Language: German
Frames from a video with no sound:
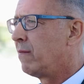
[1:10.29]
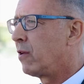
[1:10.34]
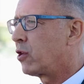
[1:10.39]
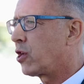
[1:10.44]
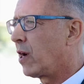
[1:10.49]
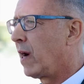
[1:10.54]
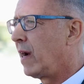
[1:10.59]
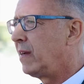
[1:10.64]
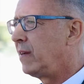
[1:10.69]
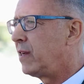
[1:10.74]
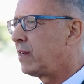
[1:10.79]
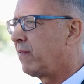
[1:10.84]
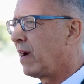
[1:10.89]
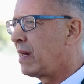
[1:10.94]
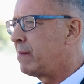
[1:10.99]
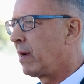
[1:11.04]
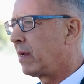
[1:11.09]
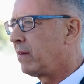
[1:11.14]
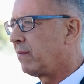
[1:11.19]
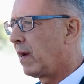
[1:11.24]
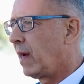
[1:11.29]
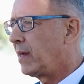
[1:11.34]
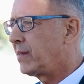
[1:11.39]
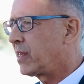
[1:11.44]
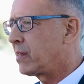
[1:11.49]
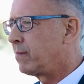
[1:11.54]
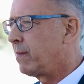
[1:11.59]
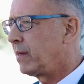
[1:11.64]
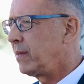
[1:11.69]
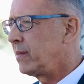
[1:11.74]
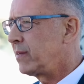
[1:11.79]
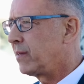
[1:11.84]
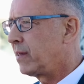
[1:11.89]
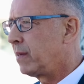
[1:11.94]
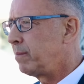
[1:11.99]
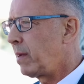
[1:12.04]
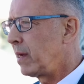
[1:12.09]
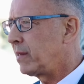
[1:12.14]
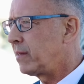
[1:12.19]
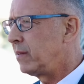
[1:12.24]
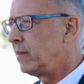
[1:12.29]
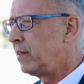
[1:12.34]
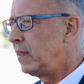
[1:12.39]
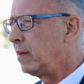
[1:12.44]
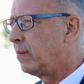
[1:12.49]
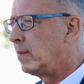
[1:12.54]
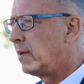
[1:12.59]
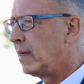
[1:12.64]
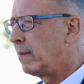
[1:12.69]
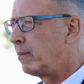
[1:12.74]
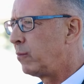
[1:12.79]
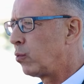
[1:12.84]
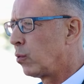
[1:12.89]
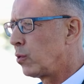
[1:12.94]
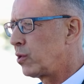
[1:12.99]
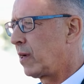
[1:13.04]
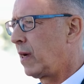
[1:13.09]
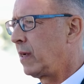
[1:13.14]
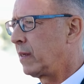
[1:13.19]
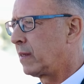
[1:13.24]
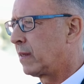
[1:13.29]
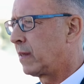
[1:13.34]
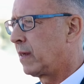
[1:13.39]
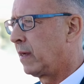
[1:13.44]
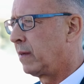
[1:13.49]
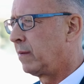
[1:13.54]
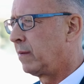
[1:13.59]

Wahrscheinlich, weil man weiß, dass man diese Debatte nie im Leben durchhalten